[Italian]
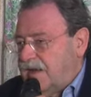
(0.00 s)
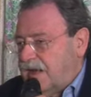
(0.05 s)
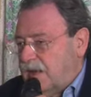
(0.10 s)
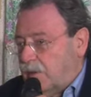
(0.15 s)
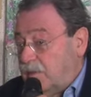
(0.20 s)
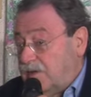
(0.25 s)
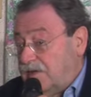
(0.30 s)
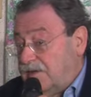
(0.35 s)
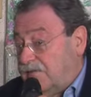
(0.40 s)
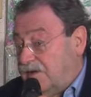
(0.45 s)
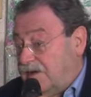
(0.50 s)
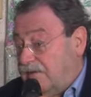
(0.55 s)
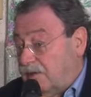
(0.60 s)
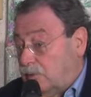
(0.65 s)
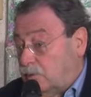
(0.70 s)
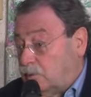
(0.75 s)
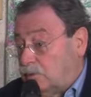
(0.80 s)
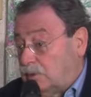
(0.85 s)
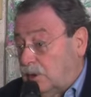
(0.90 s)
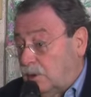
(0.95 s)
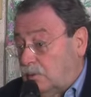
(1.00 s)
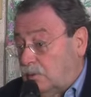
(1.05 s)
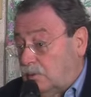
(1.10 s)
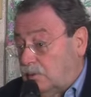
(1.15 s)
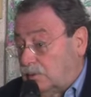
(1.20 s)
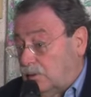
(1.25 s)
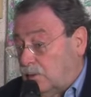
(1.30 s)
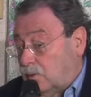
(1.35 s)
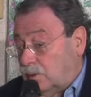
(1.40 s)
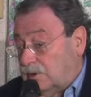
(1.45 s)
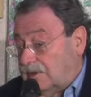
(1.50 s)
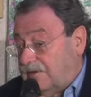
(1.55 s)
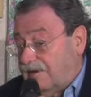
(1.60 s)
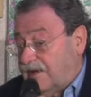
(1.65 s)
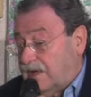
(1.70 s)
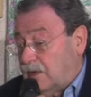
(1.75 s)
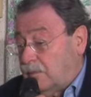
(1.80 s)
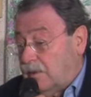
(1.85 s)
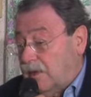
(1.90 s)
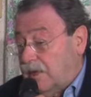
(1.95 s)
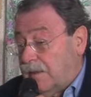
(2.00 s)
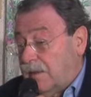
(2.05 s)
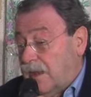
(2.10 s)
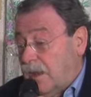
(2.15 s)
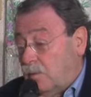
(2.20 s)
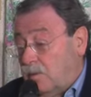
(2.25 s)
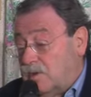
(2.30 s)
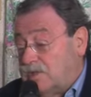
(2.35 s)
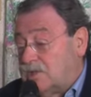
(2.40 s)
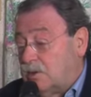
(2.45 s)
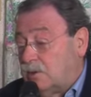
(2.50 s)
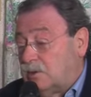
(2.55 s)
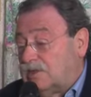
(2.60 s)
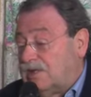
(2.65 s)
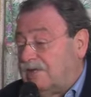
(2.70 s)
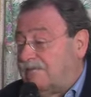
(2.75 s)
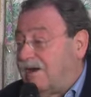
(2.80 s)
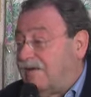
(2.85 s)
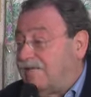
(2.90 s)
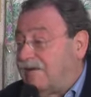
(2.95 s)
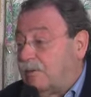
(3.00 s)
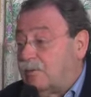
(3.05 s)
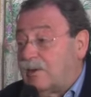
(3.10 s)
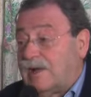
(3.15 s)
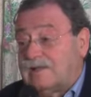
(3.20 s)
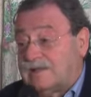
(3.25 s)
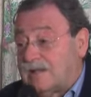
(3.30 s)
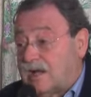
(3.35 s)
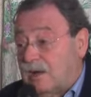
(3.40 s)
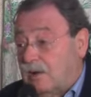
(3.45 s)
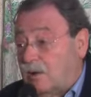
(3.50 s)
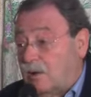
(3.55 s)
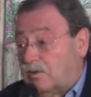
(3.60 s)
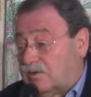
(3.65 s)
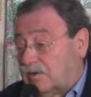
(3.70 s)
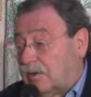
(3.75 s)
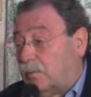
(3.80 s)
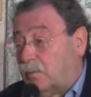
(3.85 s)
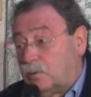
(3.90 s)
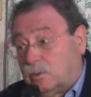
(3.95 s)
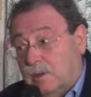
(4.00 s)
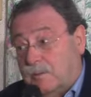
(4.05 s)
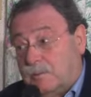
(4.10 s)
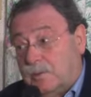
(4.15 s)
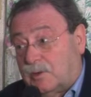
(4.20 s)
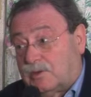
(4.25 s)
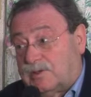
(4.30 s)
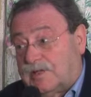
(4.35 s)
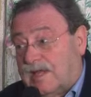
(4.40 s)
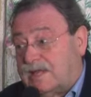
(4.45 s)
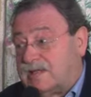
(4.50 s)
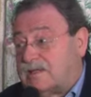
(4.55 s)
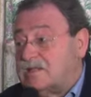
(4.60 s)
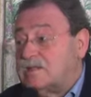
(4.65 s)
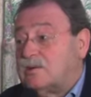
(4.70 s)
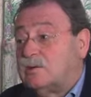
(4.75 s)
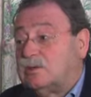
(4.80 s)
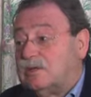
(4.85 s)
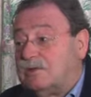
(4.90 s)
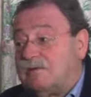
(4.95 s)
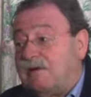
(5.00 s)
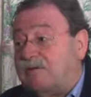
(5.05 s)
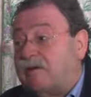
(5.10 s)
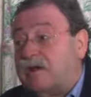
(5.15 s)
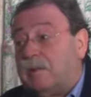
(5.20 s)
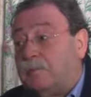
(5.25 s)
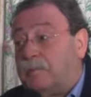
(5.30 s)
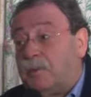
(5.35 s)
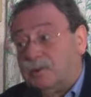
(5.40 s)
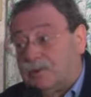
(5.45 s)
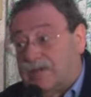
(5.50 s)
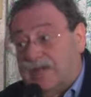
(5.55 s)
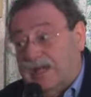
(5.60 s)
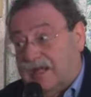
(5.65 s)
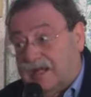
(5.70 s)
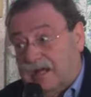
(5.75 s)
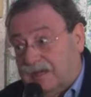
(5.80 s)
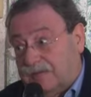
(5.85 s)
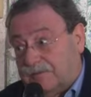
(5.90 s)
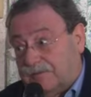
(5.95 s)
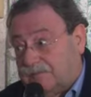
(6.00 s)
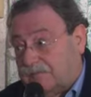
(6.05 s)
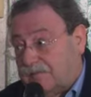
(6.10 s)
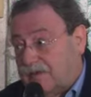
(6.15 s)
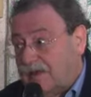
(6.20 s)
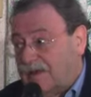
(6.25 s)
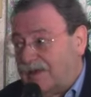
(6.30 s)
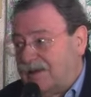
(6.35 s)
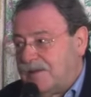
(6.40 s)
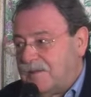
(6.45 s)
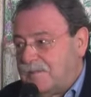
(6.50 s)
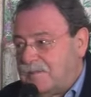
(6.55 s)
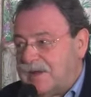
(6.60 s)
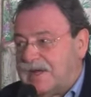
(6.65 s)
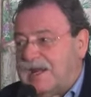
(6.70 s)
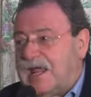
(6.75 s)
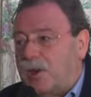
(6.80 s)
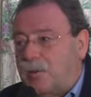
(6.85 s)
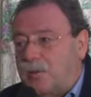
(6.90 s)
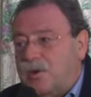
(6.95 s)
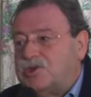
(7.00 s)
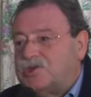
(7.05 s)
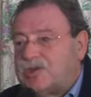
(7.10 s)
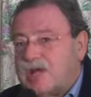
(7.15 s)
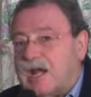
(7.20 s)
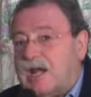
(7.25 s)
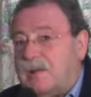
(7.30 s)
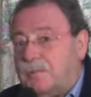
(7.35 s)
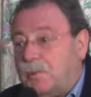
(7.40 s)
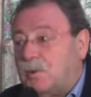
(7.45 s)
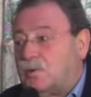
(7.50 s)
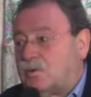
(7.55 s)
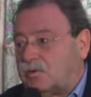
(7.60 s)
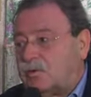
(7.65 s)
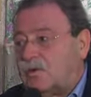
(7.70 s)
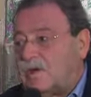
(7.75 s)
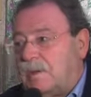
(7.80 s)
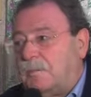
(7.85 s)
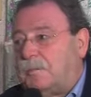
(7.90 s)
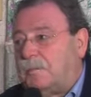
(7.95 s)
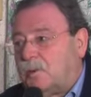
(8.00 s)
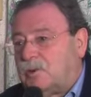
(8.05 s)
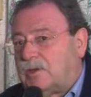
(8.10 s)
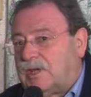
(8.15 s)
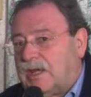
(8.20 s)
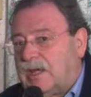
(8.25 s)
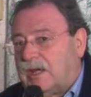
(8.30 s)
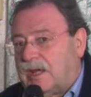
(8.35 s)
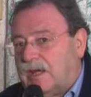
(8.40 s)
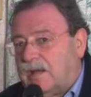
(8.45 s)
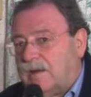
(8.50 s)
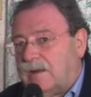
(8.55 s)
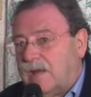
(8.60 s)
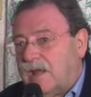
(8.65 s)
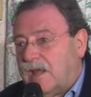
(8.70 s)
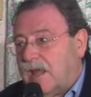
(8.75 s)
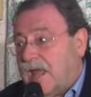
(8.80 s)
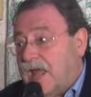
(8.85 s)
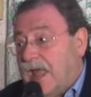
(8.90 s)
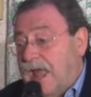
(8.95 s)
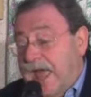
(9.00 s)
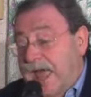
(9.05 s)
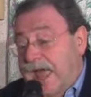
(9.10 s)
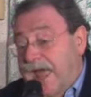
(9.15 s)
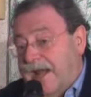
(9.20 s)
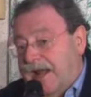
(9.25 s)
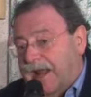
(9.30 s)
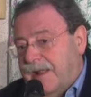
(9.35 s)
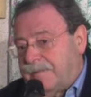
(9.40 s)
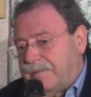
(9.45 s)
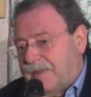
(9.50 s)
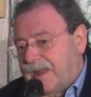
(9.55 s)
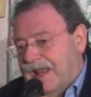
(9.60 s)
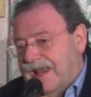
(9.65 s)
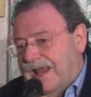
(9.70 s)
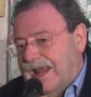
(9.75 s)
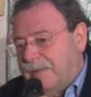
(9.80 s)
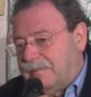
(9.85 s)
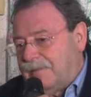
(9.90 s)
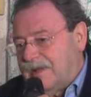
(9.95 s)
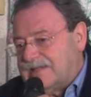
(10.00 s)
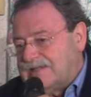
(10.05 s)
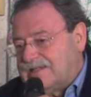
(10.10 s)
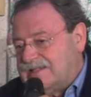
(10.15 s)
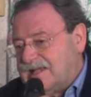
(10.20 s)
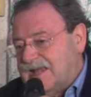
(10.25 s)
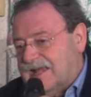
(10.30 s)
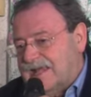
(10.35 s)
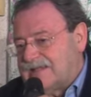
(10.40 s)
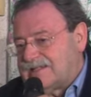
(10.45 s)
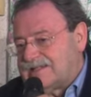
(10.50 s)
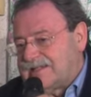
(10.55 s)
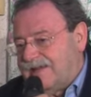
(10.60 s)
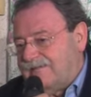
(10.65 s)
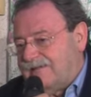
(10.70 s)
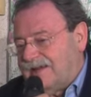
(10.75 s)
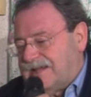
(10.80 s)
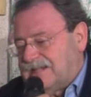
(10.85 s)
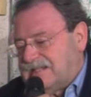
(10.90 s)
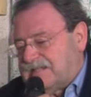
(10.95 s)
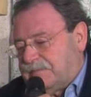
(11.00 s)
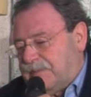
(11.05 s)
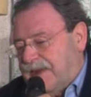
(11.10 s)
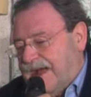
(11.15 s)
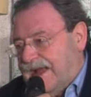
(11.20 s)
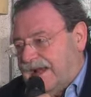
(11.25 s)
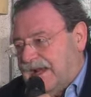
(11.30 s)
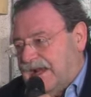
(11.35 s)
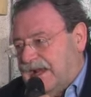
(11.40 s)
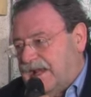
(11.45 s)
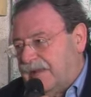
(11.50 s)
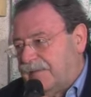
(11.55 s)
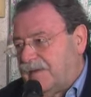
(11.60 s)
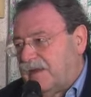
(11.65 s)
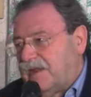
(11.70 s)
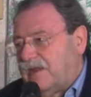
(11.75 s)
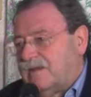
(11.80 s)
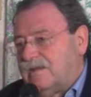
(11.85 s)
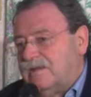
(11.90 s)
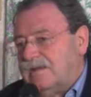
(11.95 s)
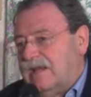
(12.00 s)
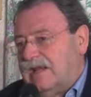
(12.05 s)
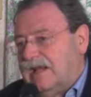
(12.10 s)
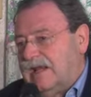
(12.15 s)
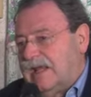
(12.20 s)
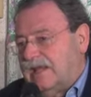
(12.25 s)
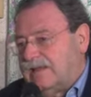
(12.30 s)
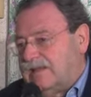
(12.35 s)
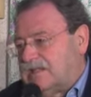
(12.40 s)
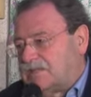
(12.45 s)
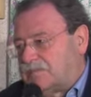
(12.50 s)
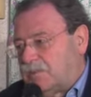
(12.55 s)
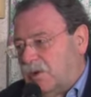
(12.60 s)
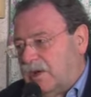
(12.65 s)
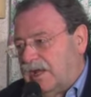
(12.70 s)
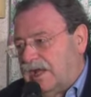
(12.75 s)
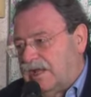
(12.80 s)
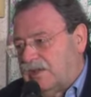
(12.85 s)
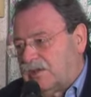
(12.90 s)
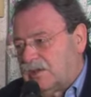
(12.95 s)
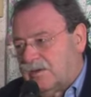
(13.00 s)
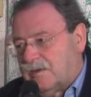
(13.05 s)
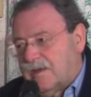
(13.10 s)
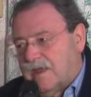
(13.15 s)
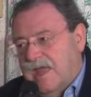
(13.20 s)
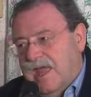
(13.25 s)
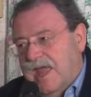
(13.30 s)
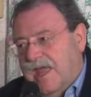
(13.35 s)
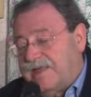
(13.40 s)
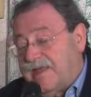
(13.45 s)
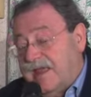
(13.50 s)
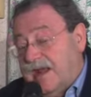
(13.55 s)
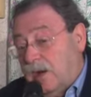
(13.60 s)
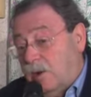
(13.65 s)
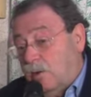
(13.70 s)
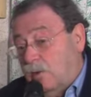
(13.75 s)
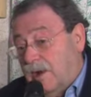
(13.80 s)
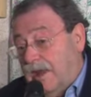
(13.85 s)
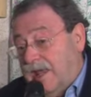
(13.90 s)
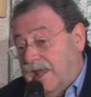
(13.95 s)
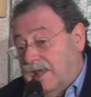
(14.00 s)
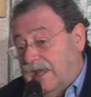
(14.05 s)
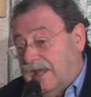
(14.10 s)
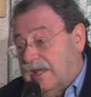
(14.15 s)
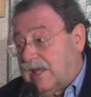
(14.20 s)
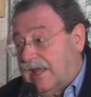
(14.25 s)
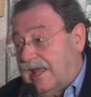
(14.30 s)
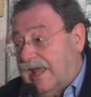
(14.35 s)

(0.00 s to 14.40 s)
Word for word: e quindi veniva tutta coltivata qui. Qui si coltivava un'altra cosa molto importante, si coltivava il potere perché qui c'era il posto del potere, era l'abbazia che stava alle spalle della, di Spoleto ed era colei che,